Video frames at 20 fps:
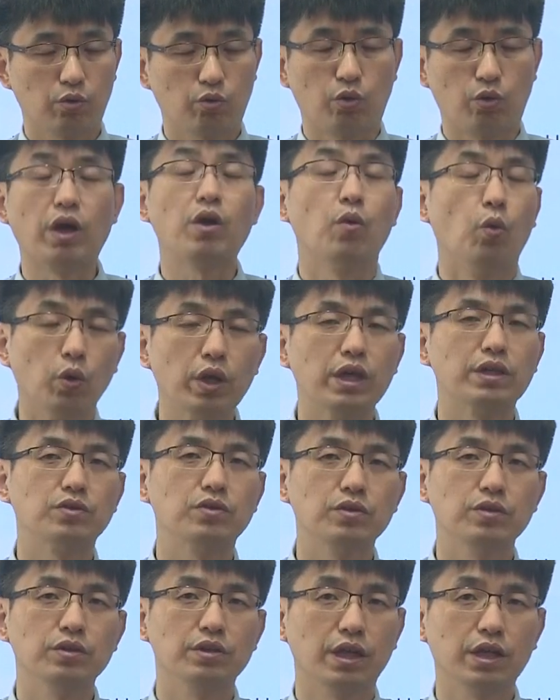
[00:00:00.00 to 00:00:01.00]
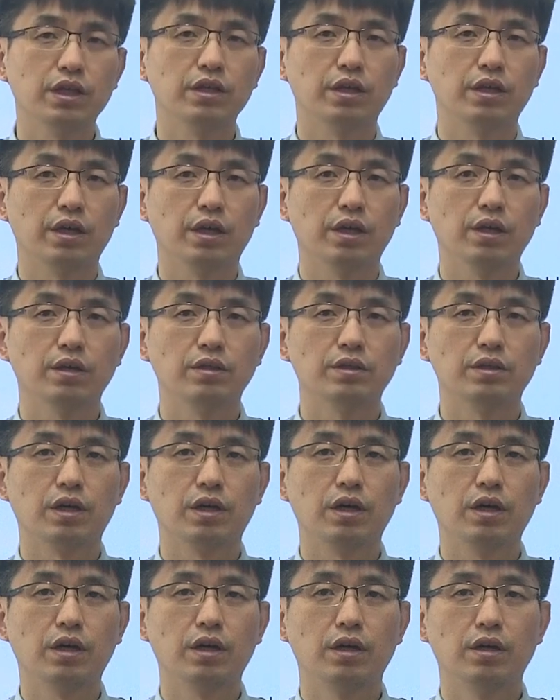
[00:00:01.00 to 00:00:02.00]
되게 오래전 얘긴데
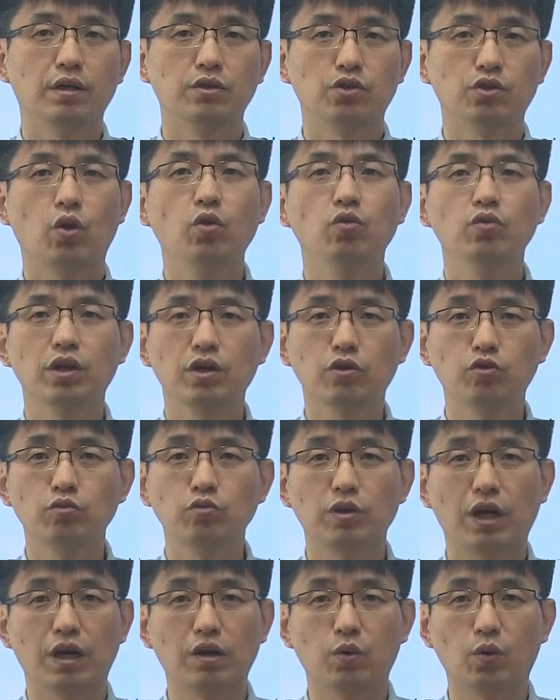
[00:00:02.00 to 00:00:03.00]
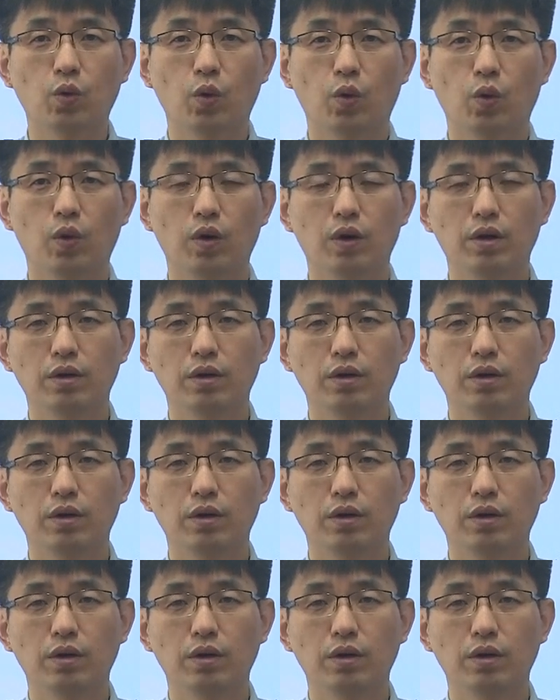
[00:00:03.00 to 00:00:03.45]
제가 청운의 꿈을 안고